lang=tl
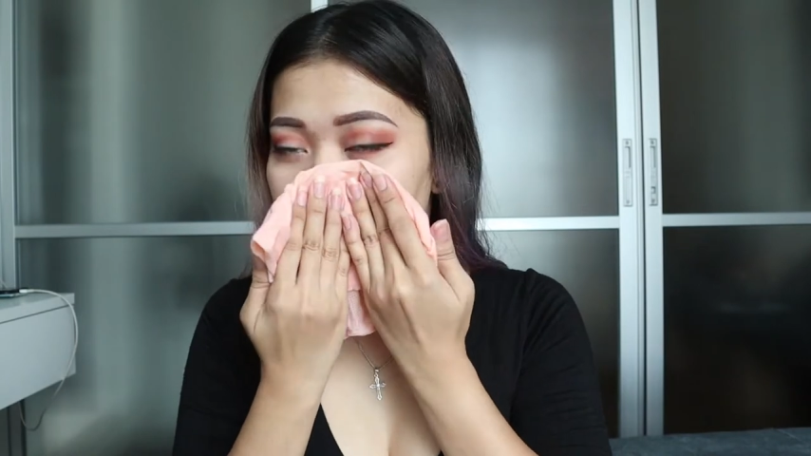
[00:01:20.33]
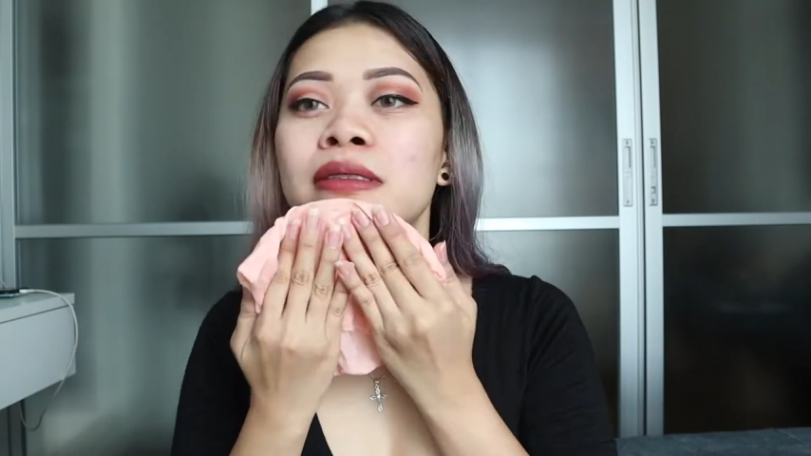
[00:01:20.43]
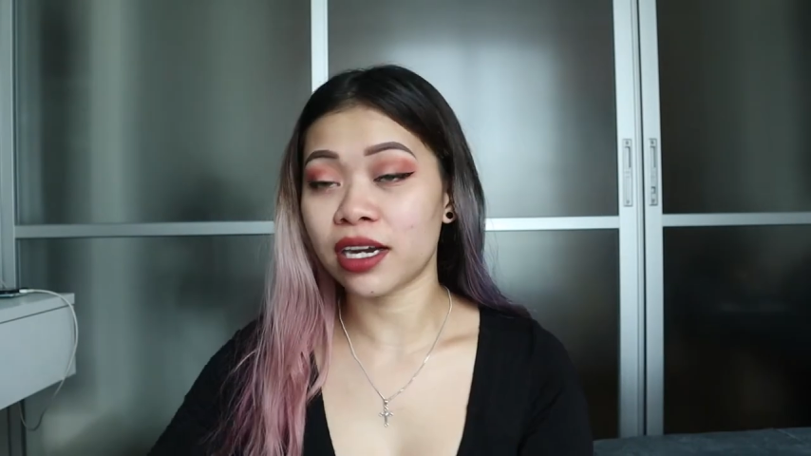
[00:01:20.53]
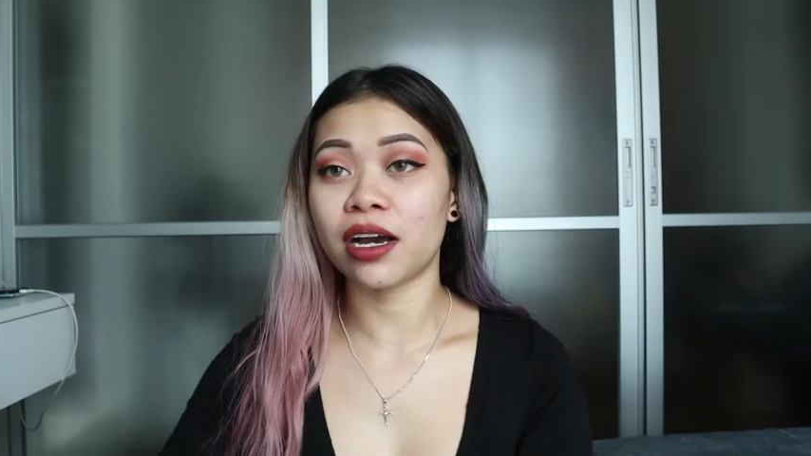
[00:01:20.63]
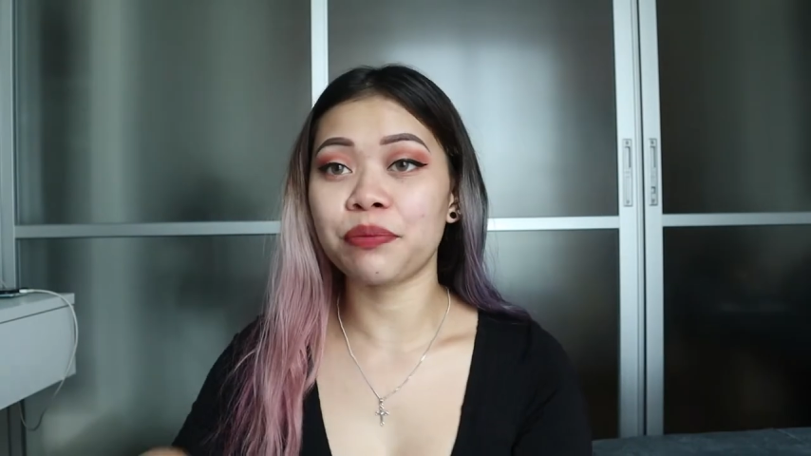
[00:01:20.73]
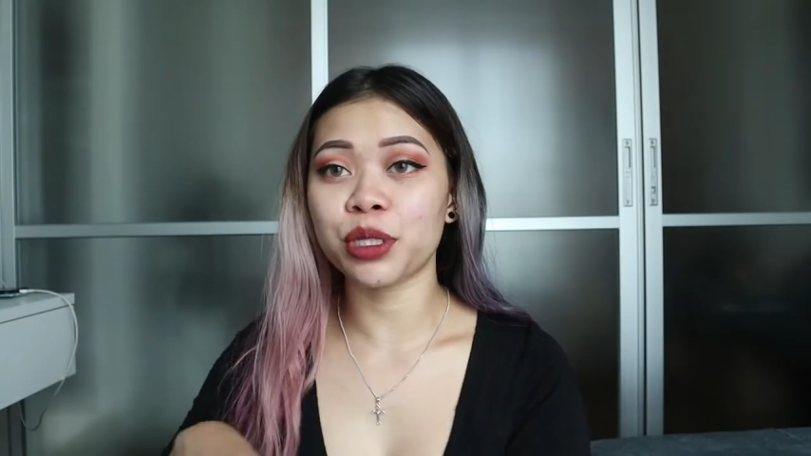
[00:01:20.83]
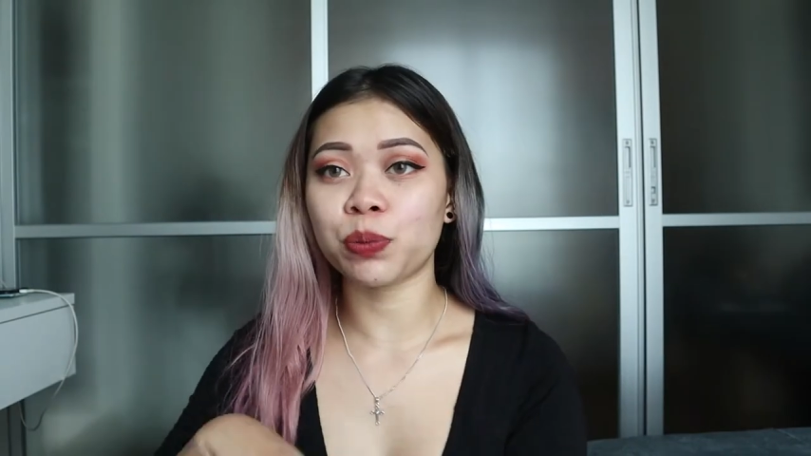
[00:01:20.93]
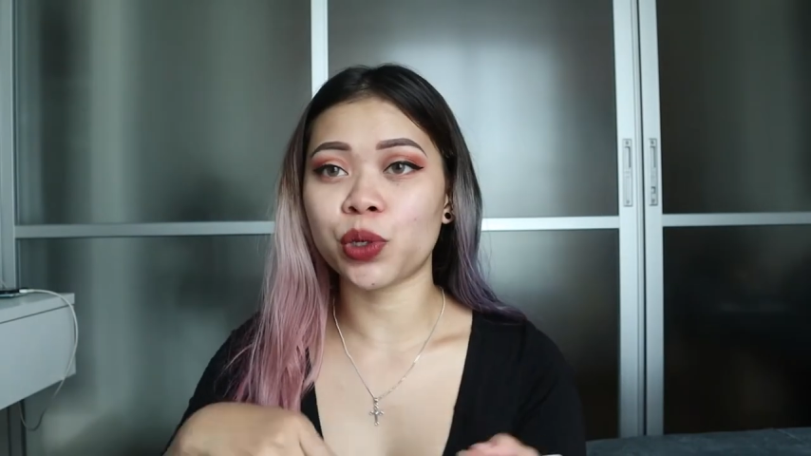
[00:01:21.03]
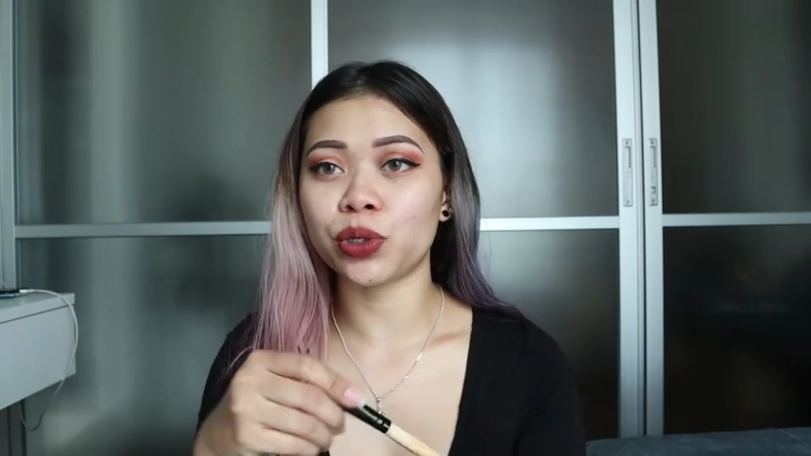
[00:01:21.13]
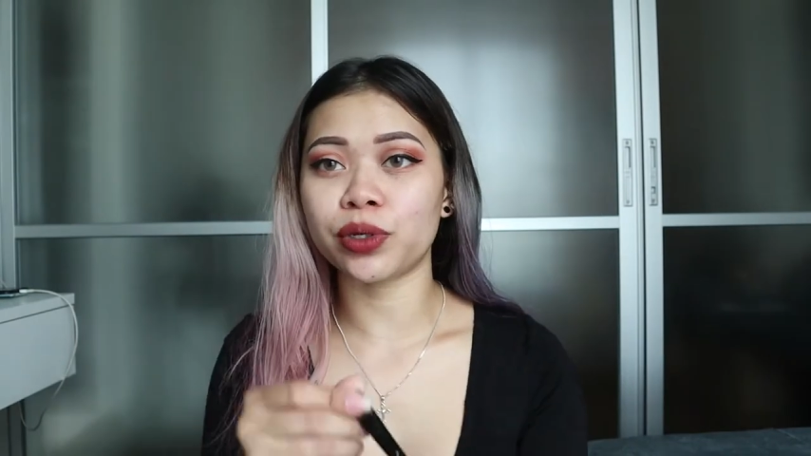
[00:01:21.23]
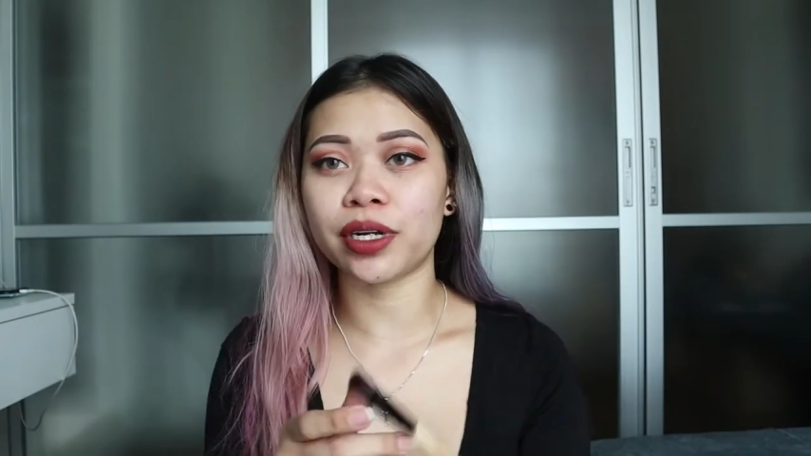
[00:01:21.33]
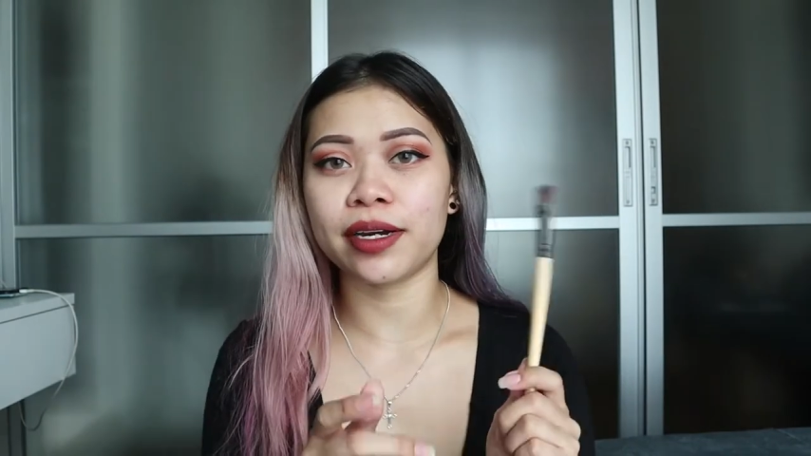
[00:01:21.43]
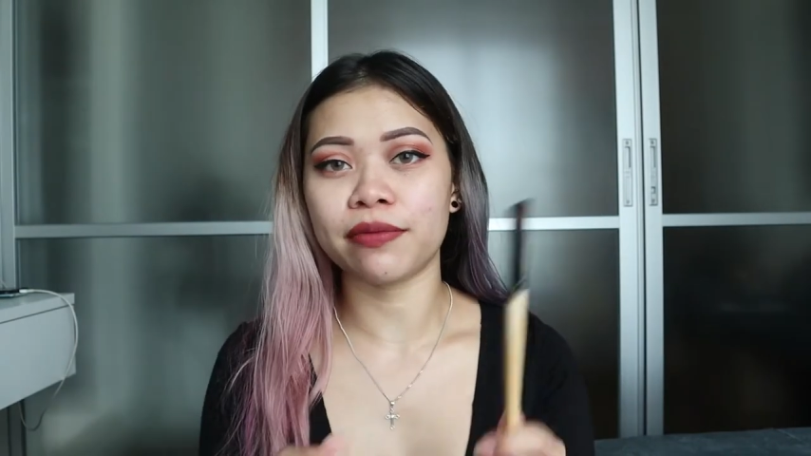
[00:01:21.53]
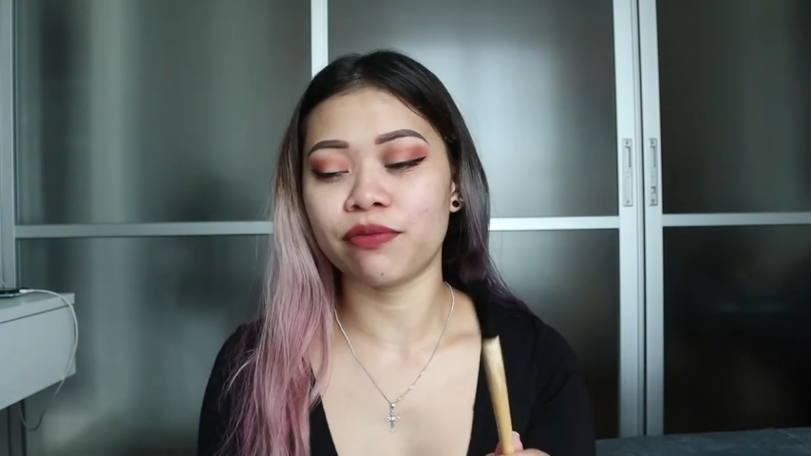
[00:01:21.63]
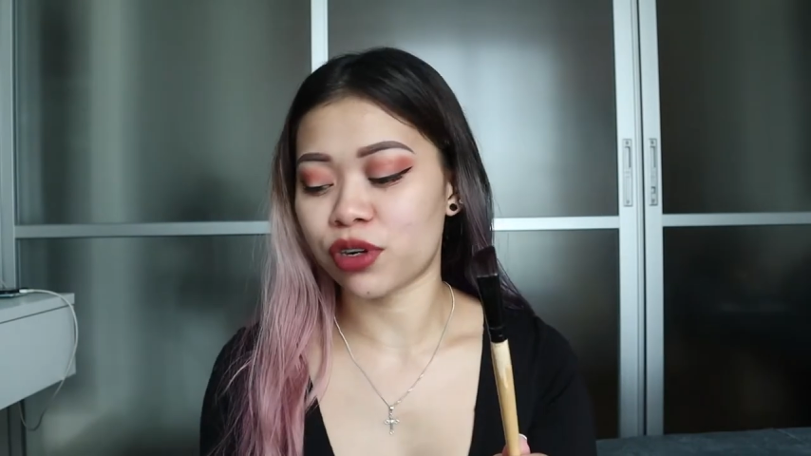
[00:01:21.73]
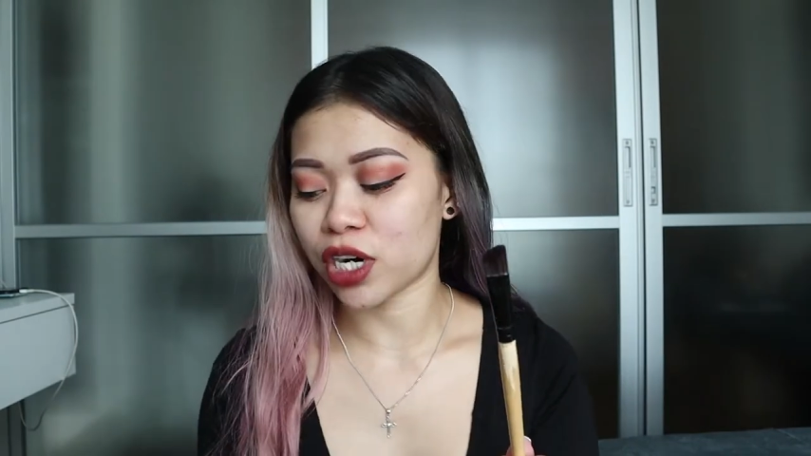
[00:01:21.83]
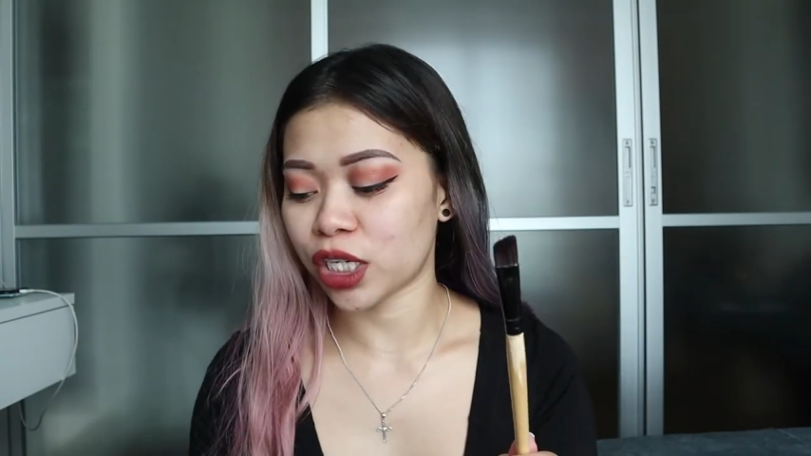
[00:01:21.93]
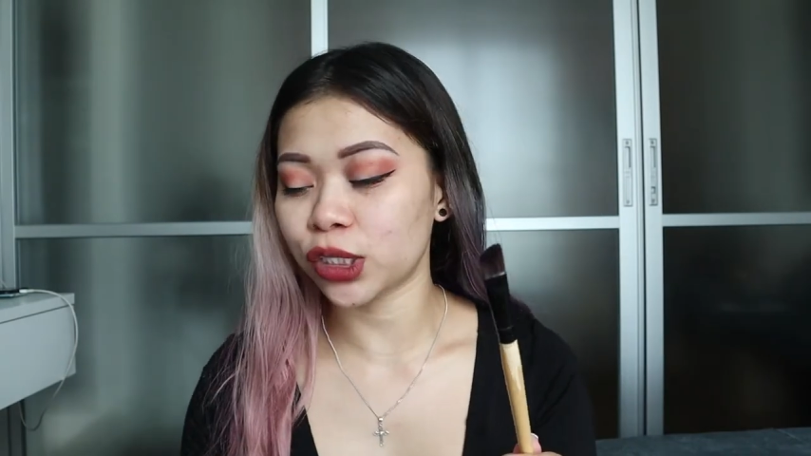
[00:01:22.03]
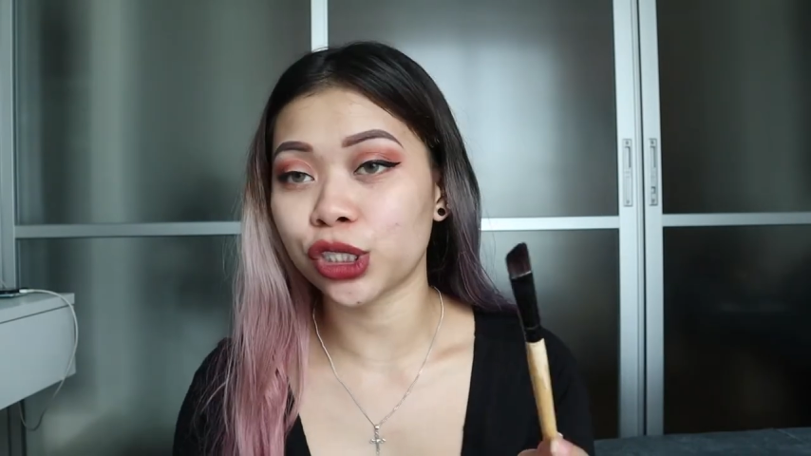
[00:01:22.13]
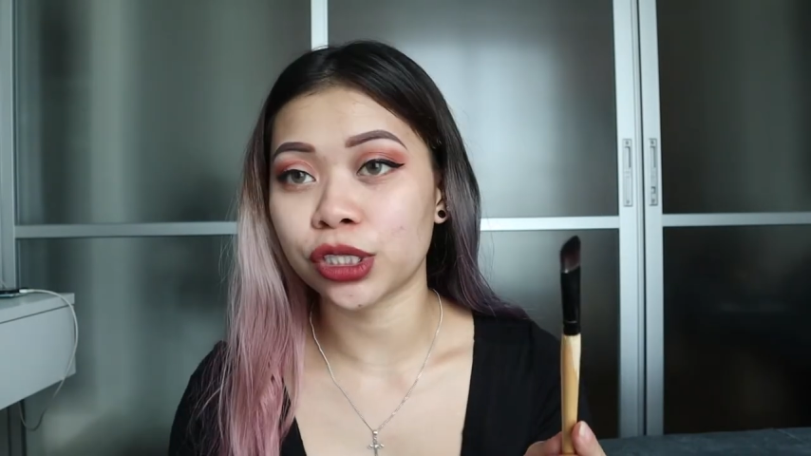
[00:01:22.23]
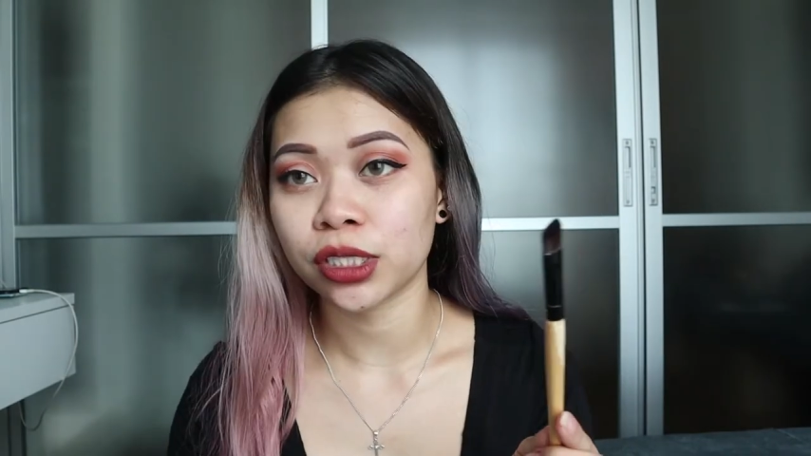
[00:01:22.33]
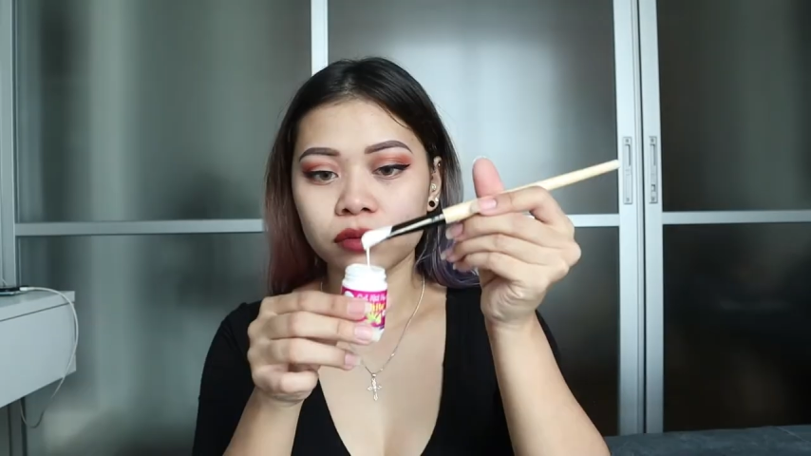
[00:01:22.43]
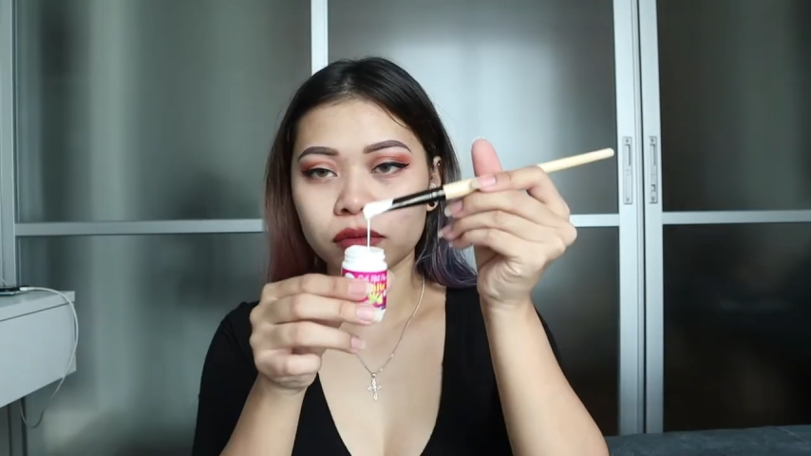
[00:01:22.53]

Gagamit po ko ng brush